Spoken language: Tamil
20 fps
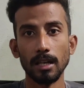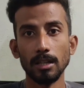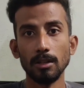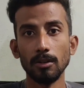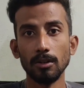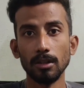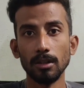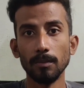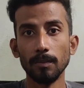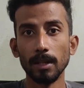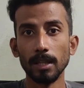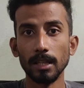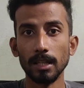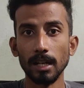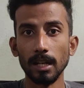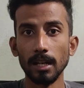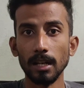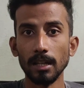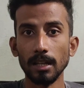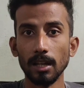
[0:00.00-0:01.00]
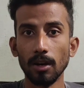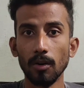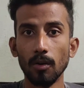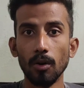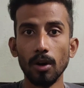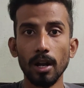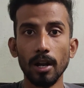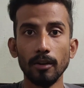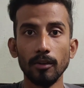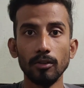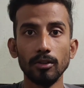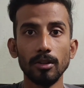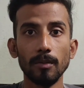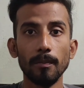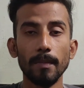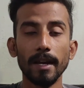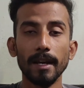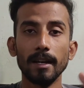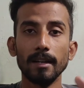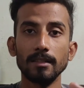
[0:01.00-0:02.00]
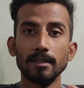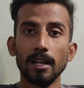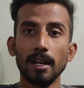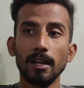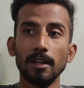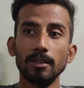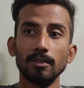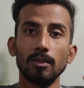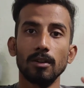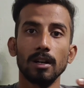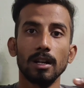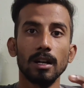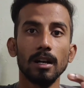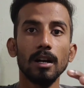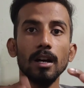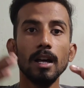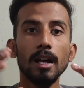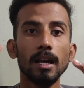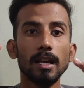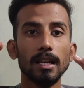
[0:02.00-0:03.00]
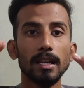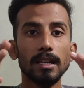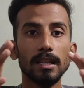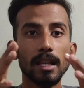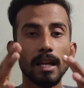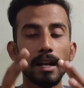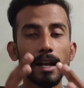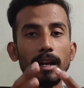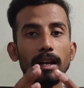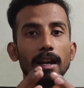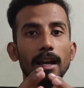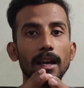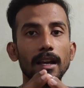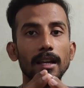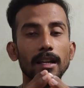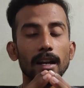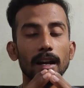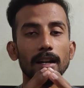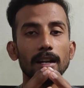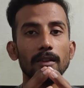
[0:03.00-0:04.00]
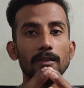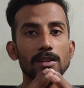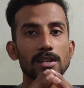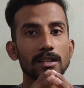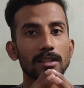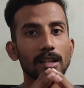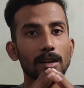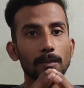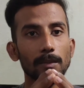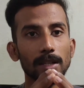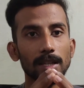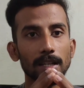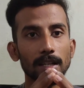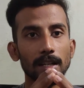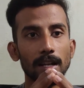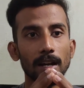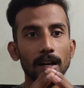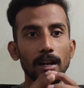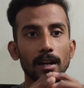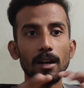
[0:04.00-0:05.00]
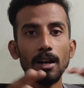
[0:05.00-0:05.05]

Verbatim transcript: இது வந்து பார்த்திங்கன்னா இந்த ஹோலாண்டும் இந்த பேக்கர்ஸ் ஐலாண்டு சொல்லலாம் இந்த ரெண்டு ரெண்டு விஷயம் தான் பார்த்திங்கன்னா